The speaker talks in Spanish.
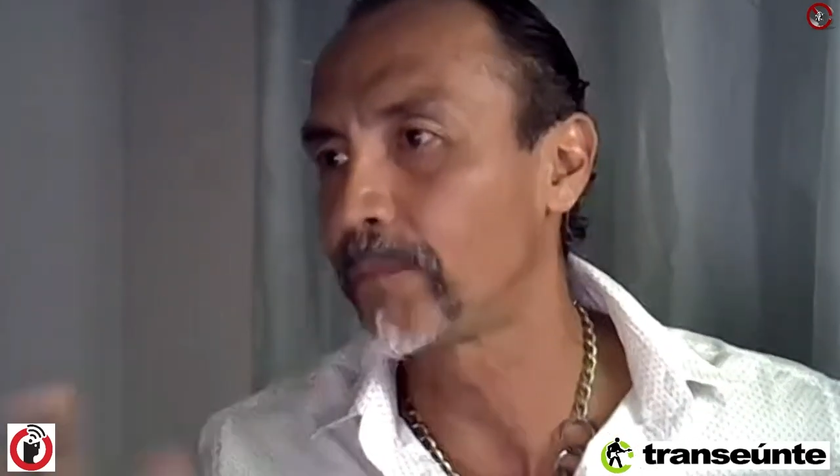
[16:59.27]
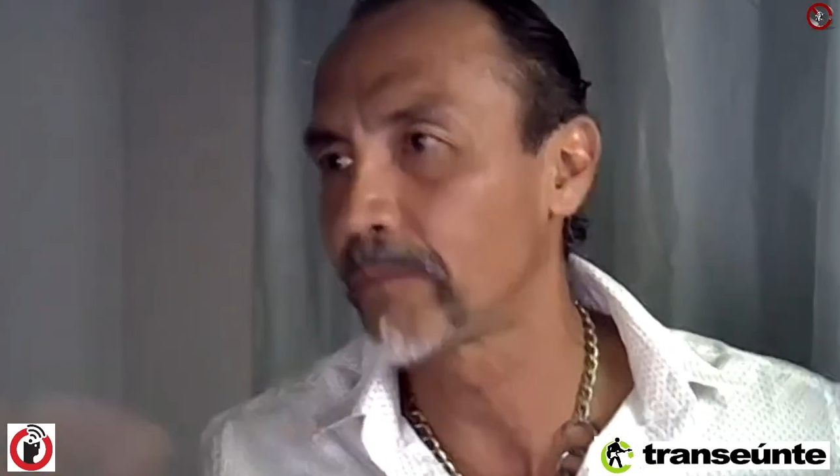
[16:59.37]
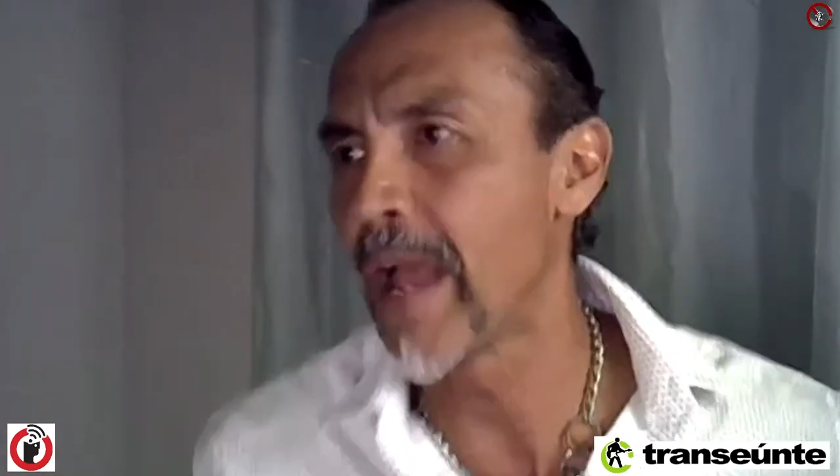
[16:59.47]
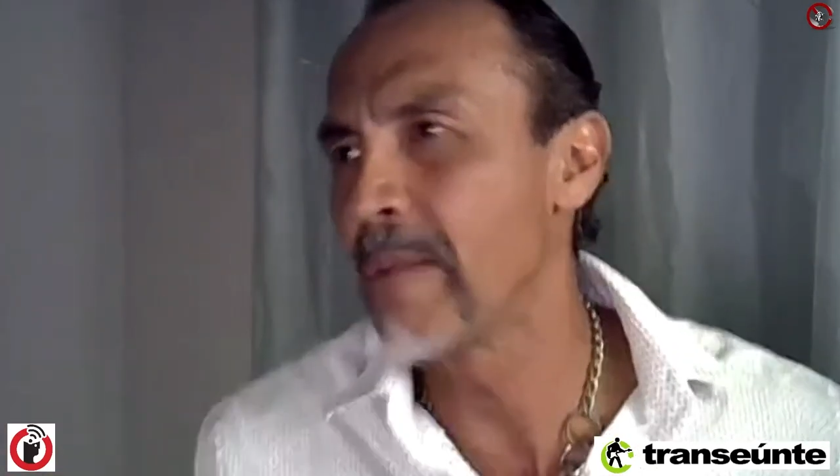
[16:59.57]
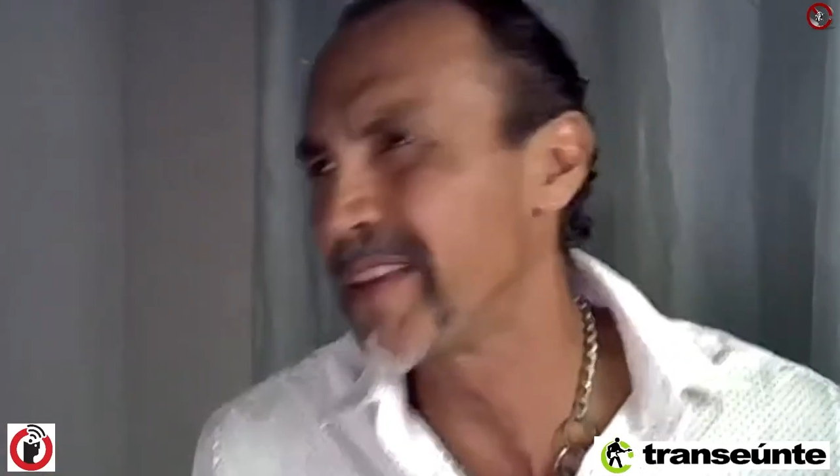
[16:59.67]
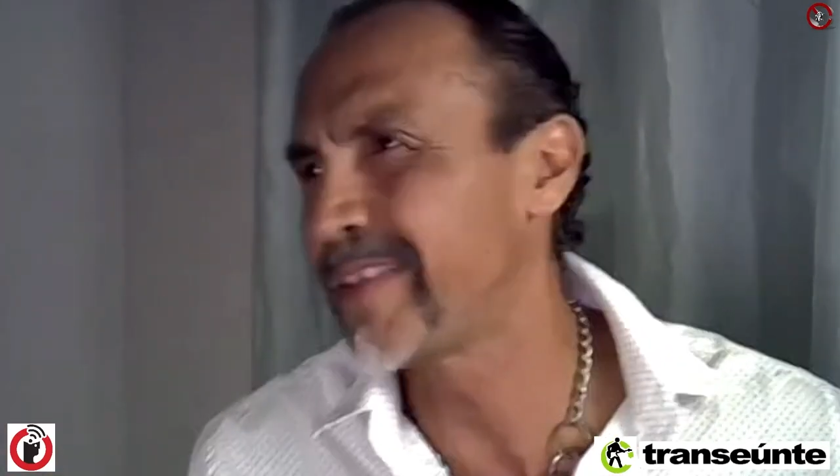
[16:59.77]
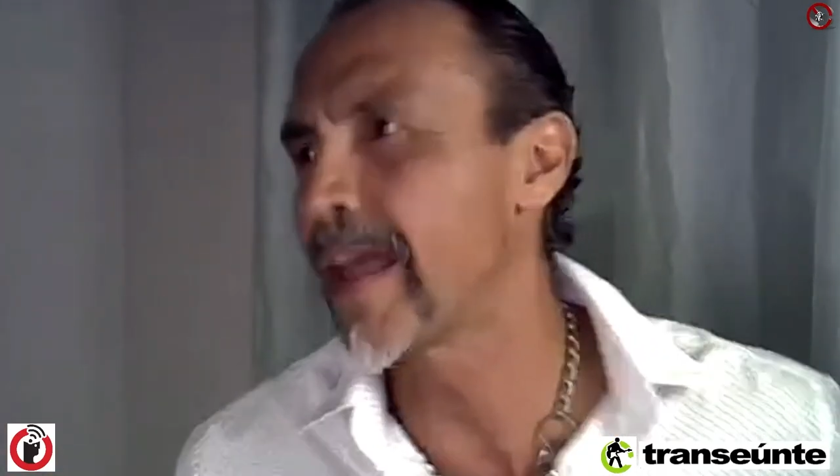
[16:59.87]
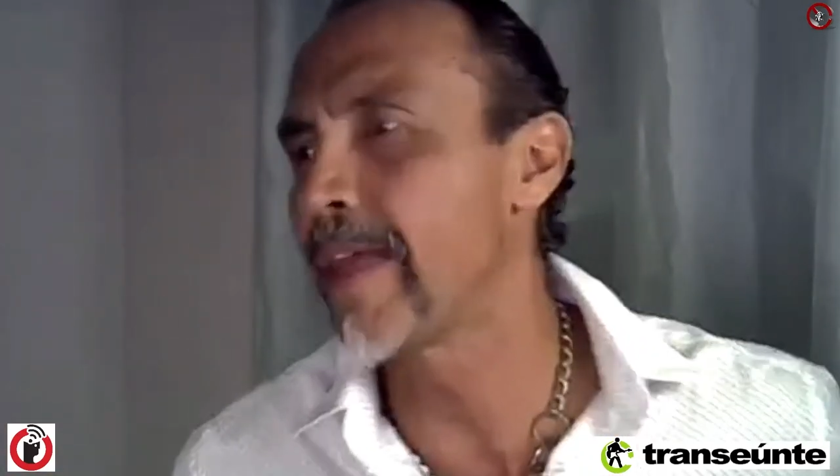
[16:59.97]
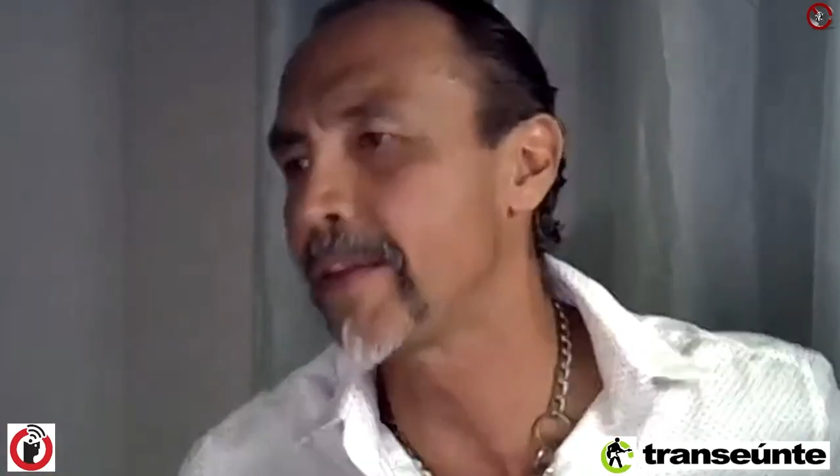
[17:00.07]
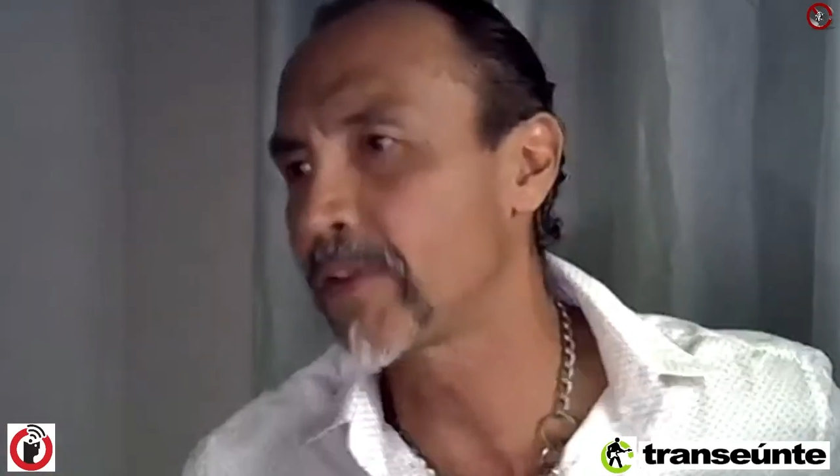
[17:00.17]

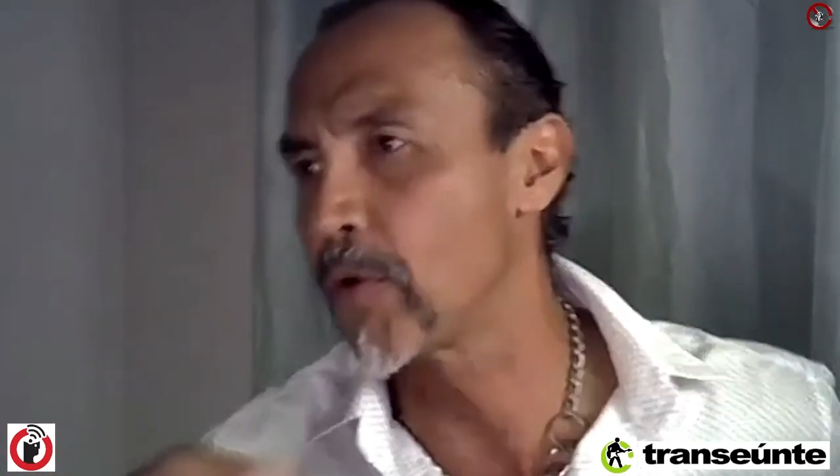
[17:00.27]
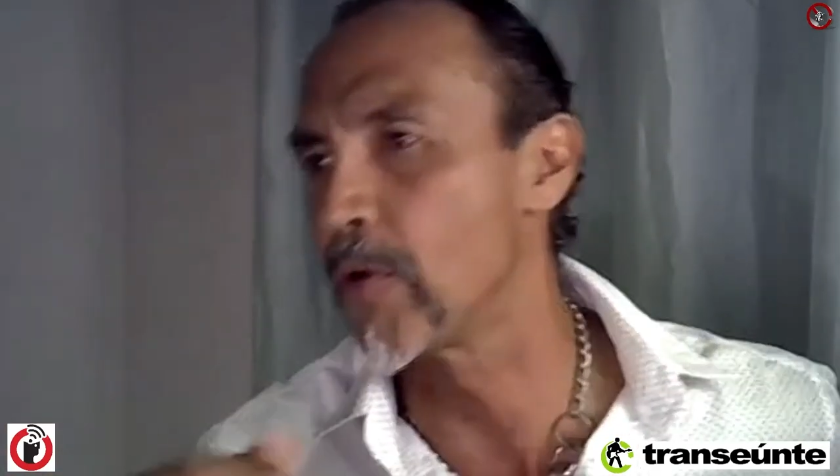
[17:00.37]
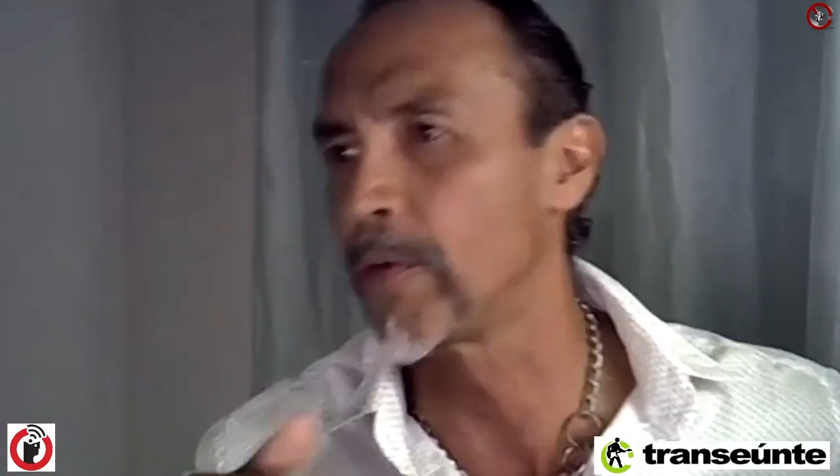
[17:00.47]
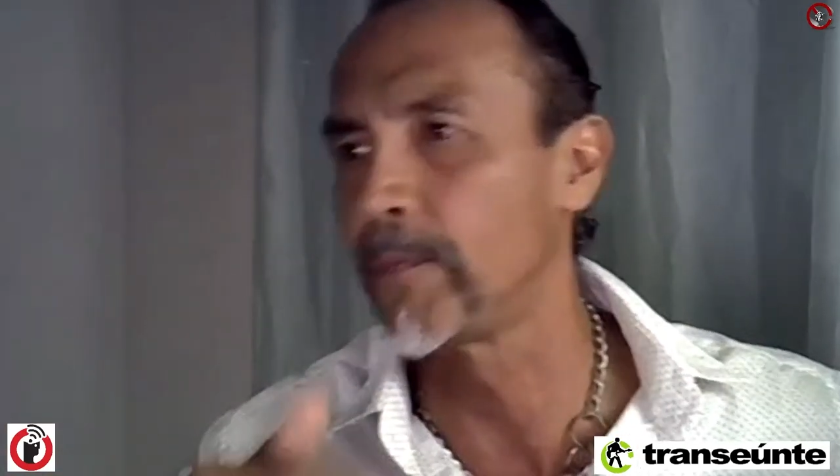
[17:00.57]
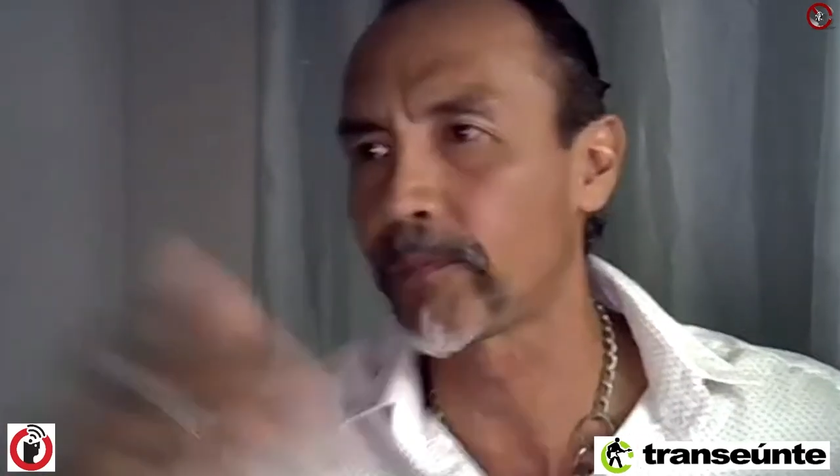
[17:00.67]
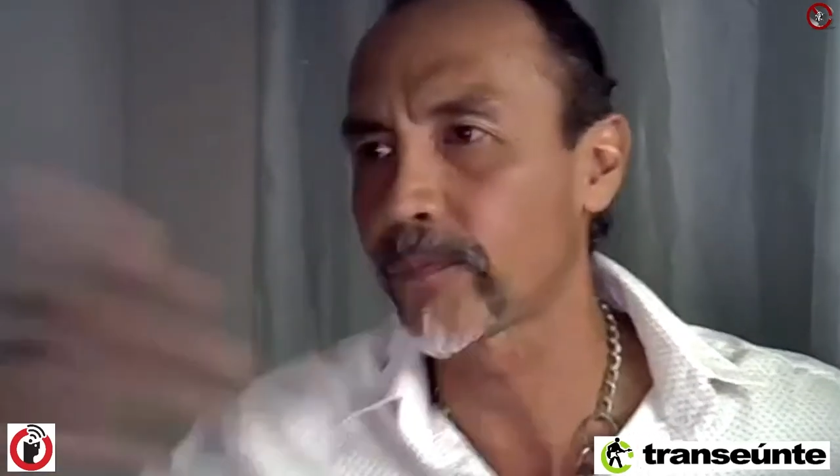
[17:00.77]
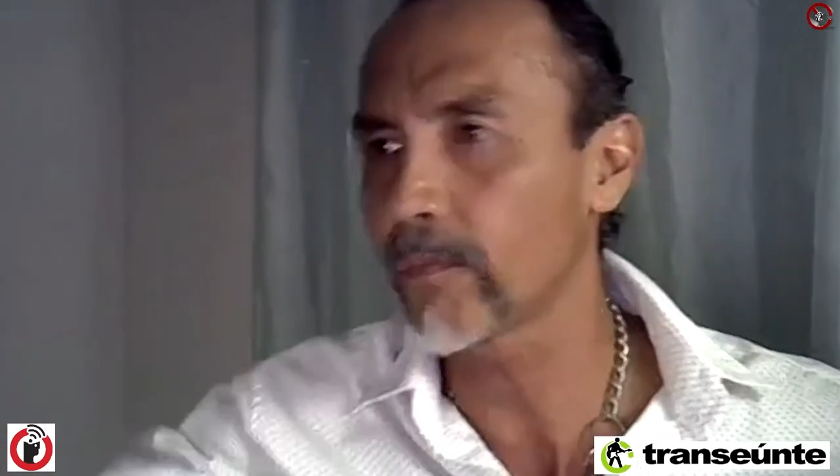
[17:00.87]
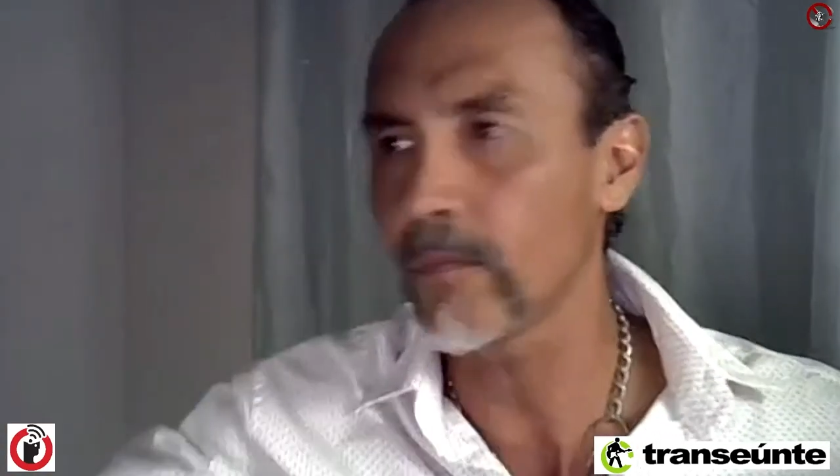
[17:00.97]
amistades con